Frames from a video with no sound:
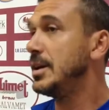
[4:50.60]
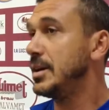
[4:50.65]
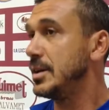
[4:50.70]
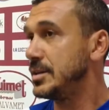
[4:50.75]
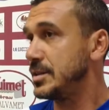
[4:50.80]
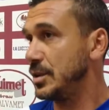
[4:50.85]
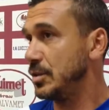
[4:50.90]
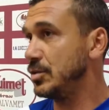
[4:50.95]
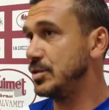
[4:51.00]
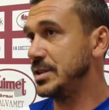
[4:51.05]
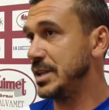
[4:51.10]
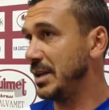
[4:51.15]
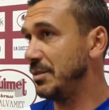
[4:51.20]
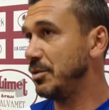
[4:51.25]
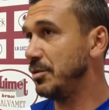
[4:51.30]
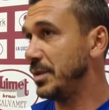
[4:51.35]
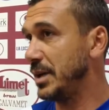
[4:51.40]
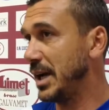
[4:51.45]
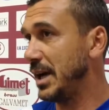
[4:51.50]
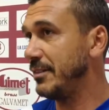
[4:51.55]
Se non saremo
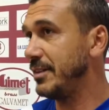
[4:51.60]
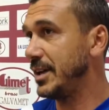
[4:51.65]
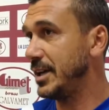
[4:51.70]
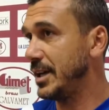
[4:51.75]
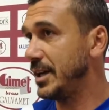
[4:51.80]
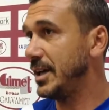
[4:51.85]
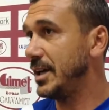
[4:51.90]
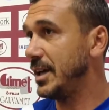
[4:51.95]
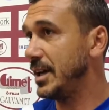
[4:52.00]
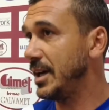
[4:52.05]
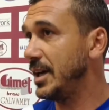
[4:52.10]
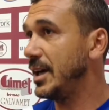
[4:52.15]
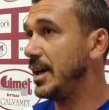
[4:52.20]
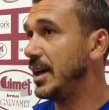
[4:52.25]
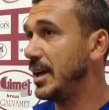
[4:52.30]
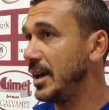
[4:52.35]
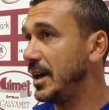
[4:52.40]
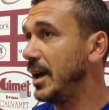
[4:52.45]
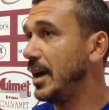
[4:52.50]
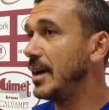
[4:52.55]

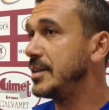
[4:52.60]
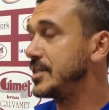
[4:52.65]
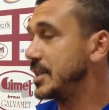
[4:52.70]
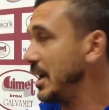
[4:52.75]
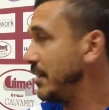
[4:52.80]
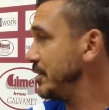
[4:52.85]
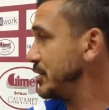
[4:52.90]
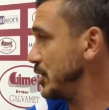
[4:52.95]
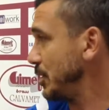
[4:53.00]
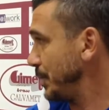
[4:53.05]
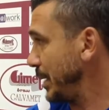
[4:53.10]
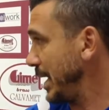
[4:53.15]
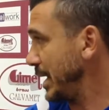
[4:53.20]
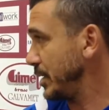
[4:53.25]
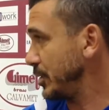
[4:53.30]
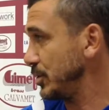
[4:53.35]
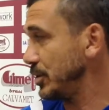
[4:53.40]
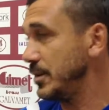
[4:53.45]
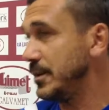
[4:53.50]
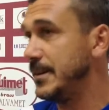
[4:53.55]
bravi sarà a viso
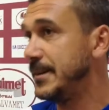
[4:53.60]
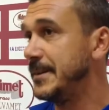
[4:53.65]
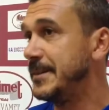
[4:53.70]
aperto